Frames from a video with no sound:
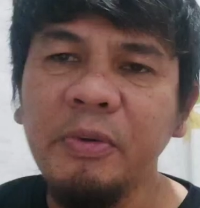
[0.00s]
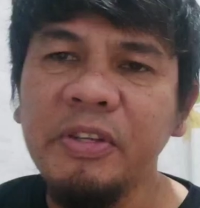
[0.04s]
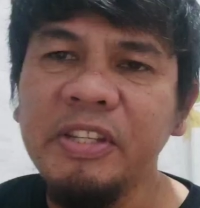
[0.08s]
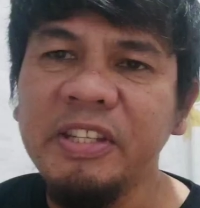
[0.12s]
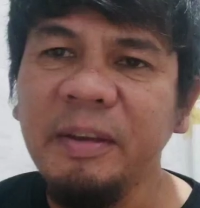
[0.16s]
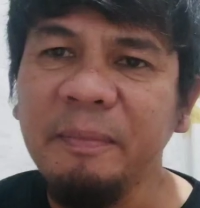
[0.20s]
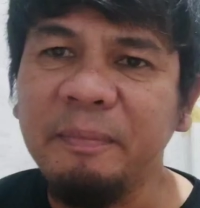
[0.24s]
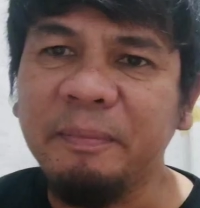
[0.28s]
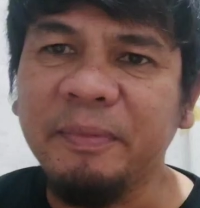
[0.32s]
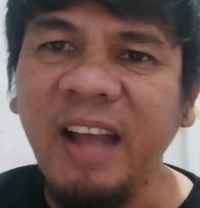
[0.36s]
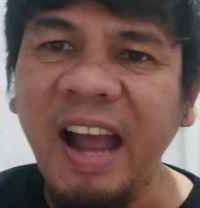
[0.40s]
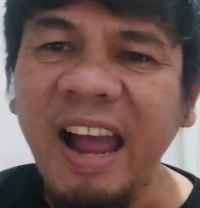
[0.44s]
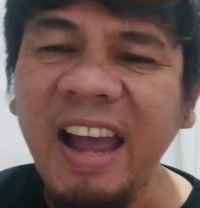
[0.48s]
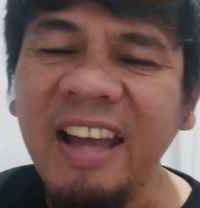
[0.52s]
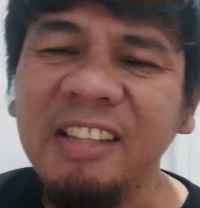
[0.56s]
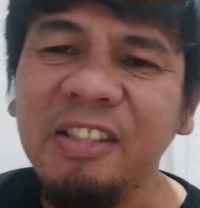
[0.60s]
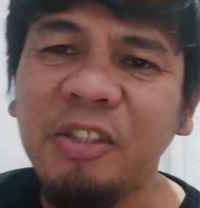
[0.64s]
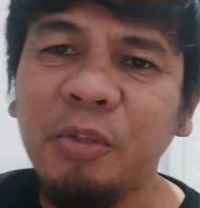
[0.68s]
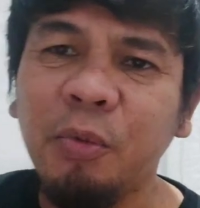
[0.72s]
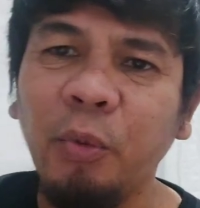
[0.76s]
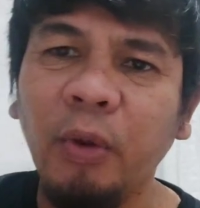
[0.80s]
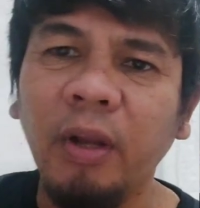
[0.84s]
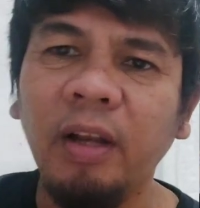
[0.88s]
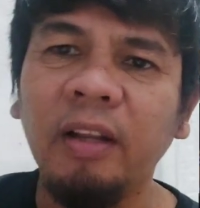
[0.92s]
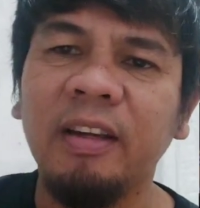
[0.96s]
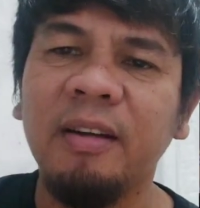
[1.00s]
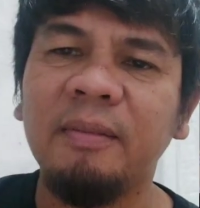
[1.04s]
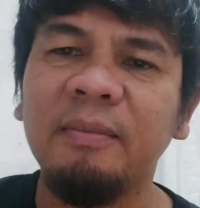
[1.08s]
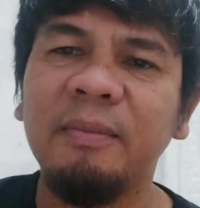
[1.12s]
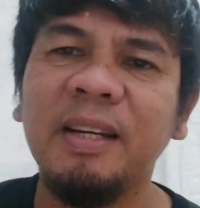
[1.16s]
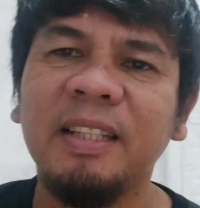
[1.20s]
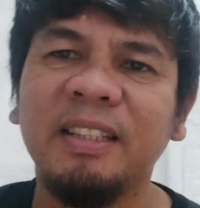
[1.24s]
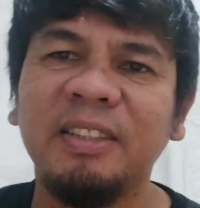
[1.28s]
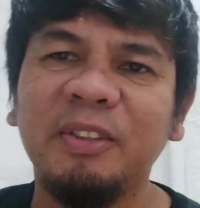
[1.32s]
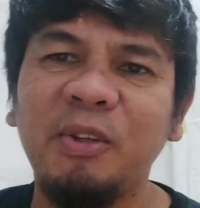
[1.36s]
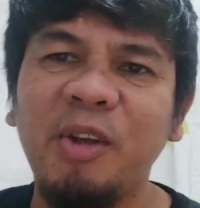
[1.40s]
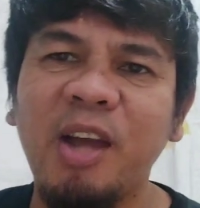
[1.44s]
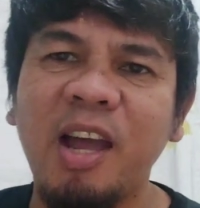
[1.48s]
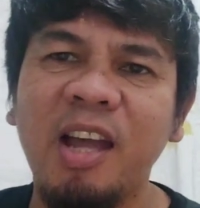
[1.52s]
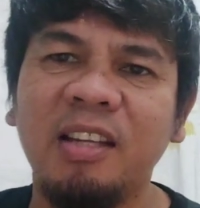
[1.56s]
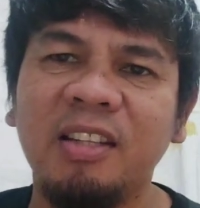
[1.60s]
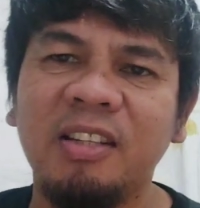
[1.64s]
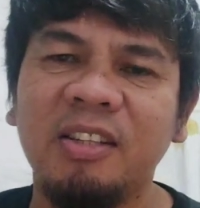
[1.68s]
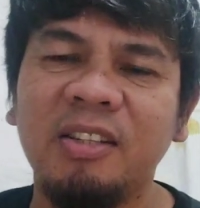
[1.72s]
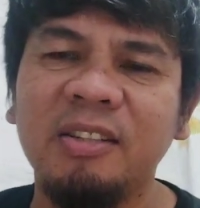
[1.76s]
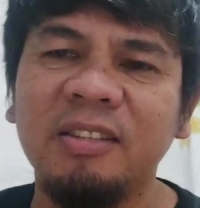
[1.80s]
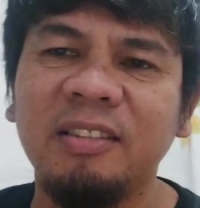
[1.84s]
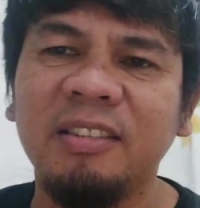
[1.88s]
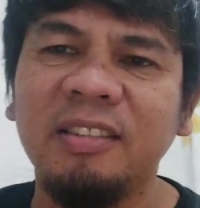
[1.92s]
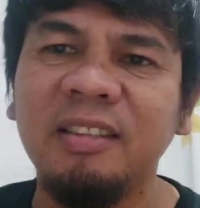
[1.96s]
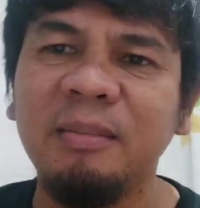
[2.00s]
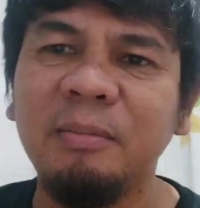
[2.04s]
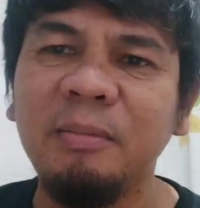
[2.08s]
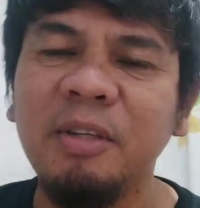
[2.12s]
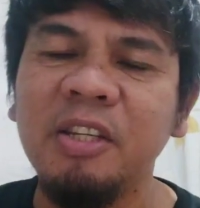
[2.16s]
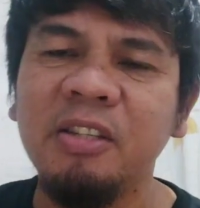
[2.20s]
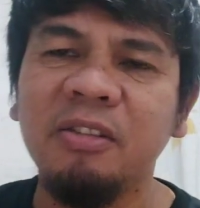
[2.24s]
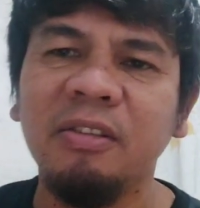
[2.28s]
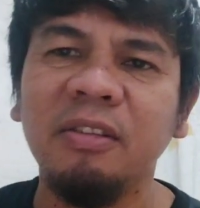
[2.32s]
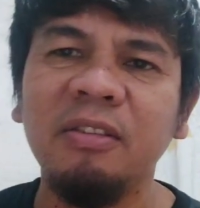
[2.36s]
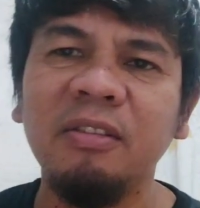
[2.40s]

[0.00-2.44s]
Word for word: What's up guys? Welcome back to Action TV.